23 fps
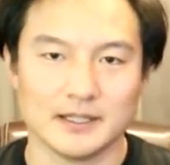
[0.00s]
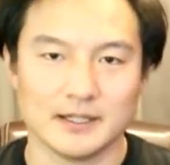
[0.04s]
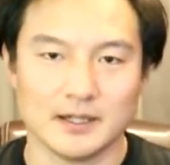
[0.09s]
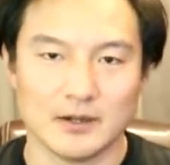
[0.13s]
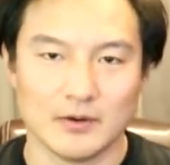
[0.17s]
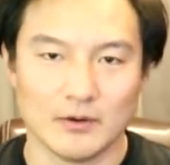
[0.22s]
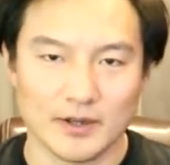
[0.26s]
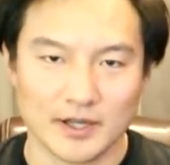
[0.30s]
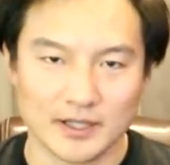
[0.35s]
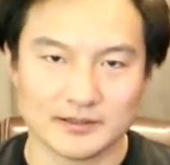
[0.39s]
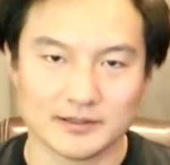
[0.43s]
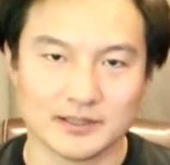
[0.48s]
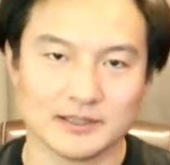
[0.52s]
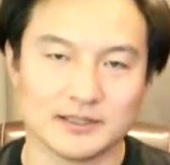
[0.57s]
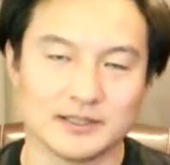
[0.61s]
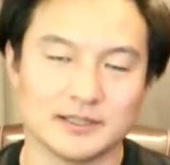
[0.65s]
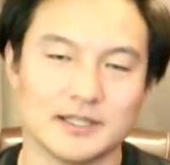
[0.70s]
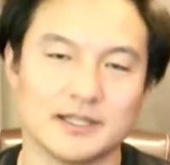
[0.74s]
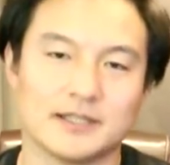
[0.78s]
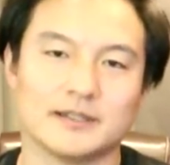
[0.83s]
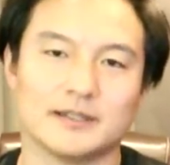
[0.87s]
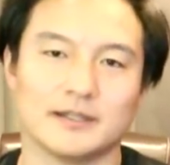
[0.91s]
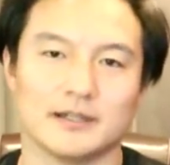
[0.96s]
お役立て
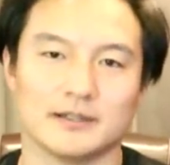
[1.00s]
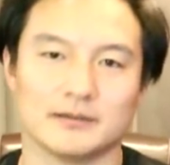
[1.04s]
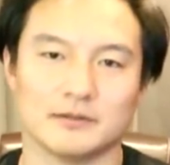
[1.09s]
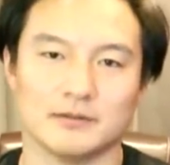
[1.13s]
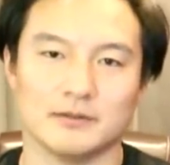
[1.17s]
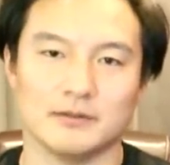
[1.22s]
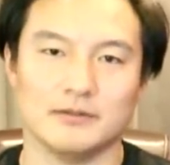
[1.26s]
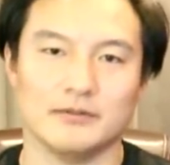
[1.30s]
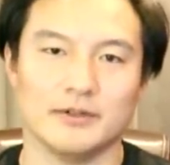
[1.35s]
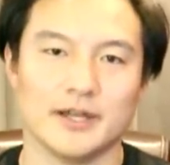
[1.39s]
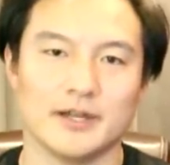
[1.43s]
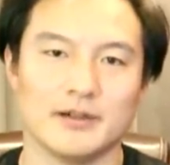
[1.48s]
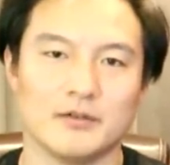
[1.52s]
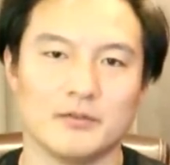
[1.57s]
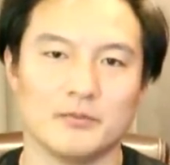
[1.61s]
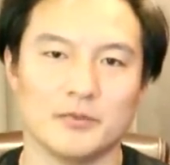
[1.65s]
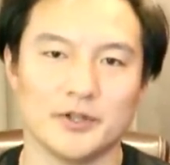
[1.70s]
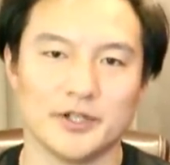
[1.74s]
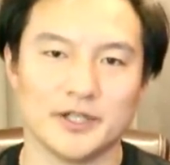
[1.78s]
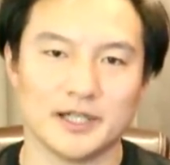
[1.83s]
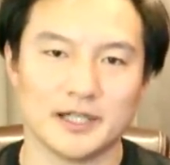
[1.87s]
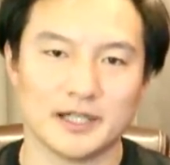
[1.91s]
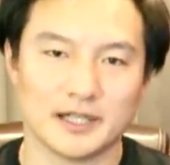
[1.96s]
できたらと
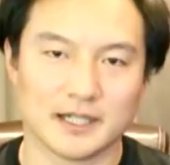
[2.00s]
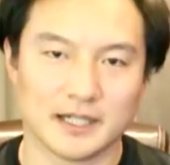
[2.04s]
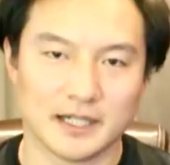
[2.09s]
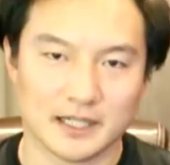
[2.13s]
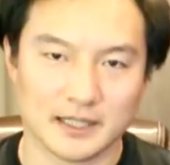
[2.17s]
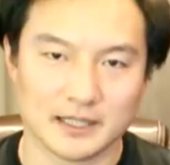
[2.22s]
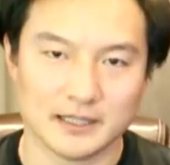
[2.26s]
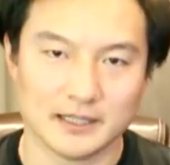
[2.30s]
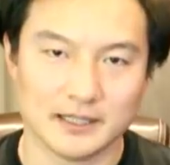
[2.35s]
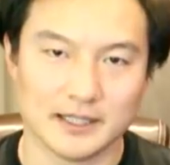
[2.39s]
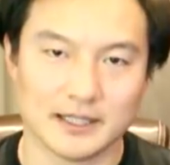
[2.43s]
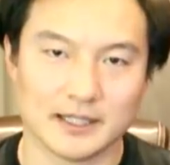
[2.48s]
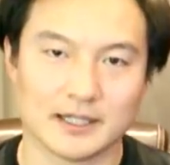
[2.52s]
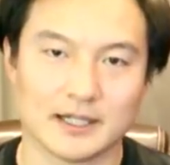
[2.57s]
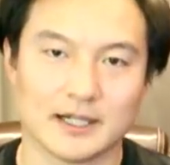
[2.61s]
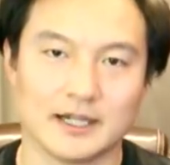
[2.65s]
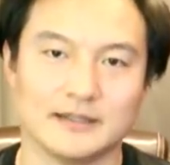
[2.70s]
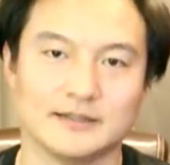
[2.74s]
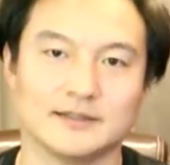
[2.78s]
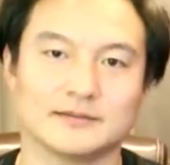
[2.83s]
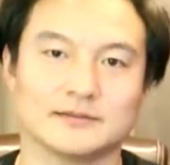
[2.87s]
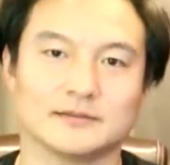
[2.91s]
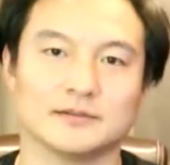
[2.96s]
思いながら
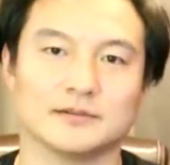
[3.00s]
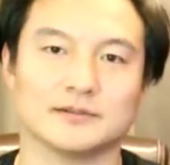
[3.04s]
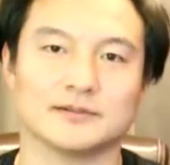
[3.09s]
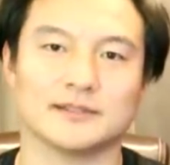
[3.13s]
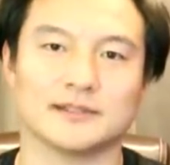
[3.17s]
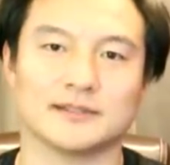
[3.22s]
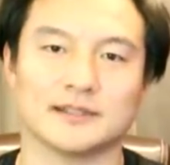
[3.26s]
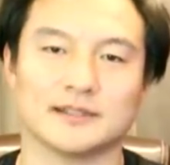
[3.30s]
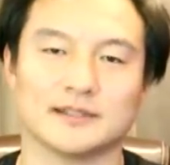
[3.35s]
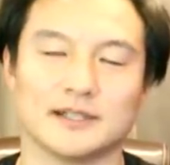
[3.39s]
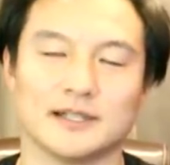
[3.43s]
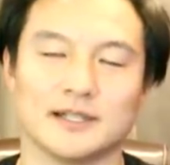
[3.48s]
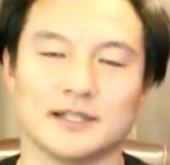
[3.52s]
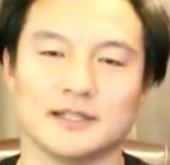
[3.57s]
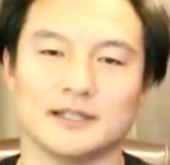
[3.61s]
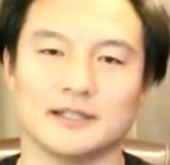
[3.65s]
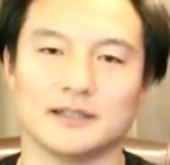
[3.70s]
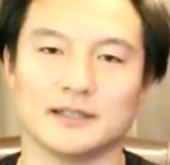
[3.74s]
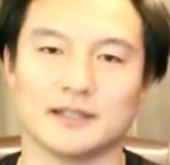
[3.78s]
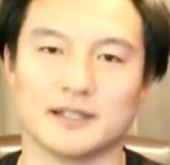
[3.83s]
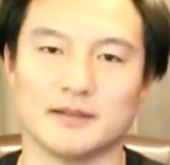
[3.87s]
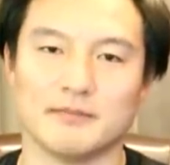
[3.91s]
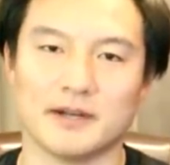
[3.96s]
解説をさせてい
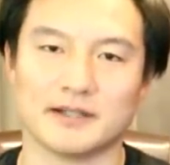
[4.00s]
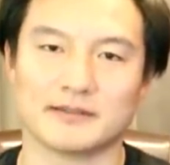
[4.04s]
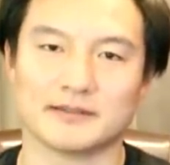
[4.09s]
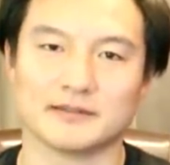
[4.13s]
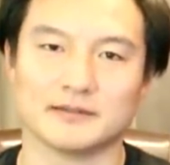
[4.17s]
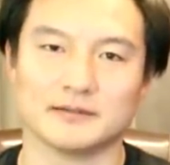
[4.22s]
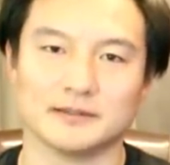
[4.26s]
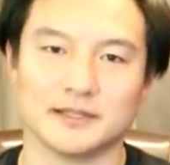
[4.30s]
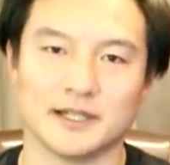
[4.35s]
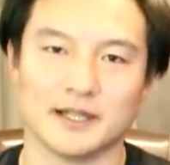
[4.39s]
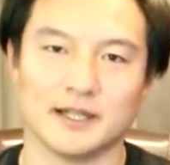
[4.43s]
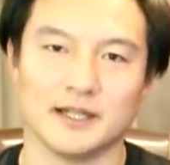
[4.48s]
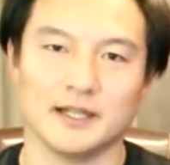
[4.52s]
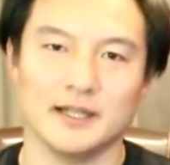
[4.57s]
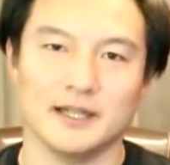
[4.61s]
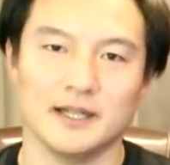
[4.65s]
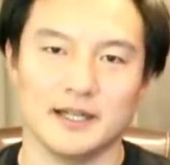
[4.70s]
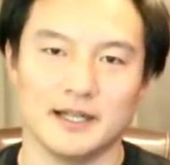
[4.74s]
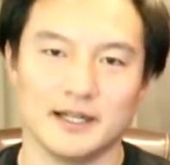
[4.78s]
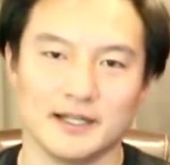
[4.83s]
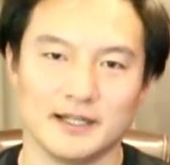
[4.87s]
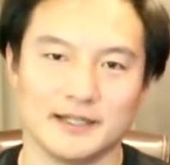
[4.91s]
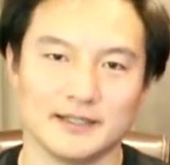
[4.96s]
ただきますので、
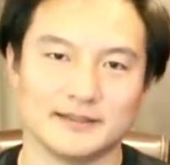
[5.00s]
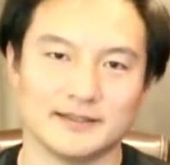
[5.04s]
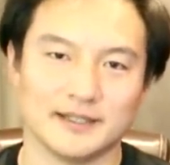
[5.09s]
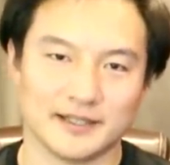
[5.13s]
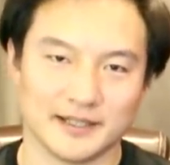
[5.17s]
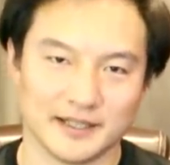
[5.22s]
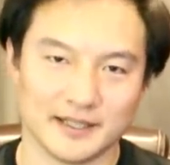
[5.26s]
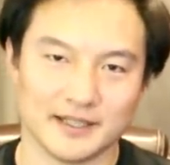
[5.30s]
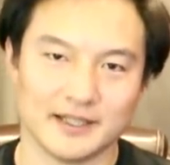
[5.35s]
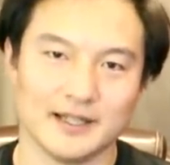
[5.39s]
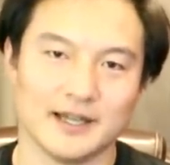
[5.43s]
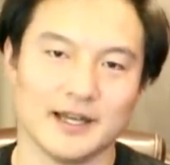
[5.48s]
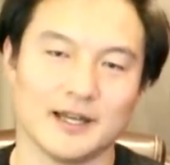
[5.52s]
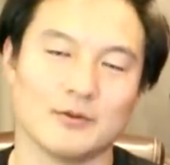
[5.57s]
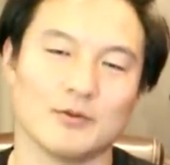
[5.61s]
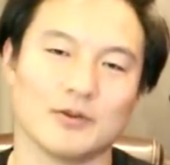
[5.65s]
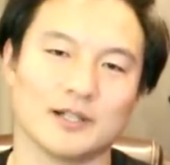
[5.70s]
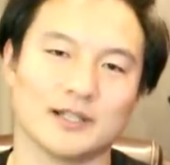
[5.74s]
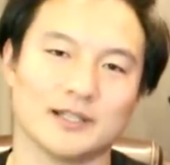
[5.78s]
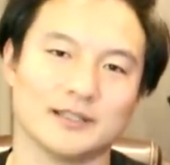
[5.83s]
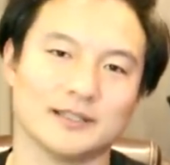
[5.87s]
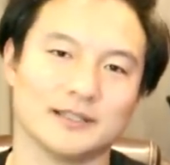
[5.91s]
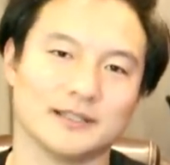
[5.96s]
ぜひ
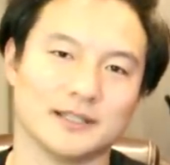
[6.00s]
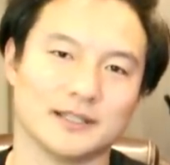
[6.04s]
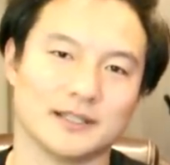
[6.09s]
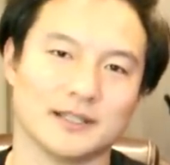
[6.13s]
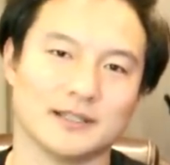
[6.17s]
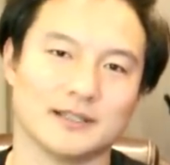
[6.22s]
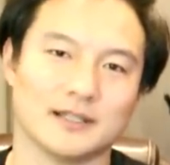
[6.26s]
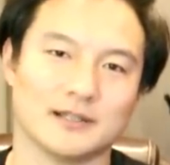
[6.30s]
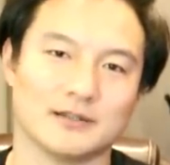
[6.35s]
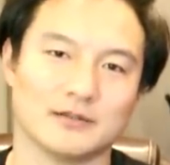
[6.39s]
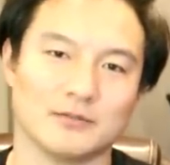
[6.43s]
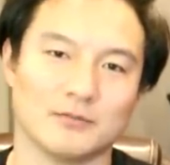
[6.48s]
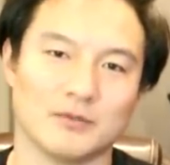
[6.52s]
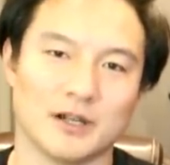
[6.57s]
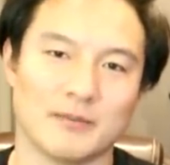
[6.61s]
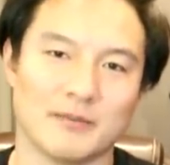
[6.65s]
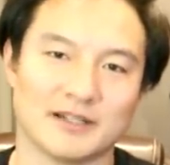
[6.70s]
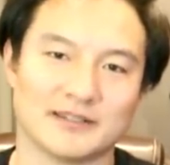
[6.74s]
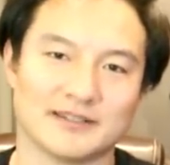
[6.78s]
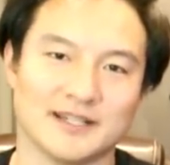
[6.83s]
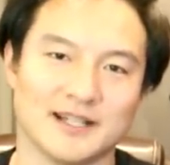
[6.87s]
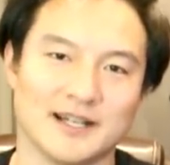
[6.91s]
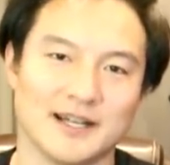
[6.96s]
ご覧になっていただけたらと思い
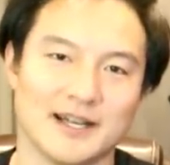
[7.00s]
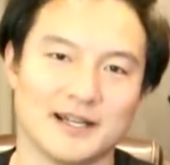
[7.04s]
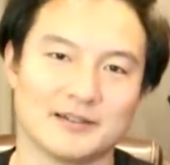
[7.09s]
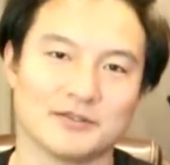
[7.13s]
ます。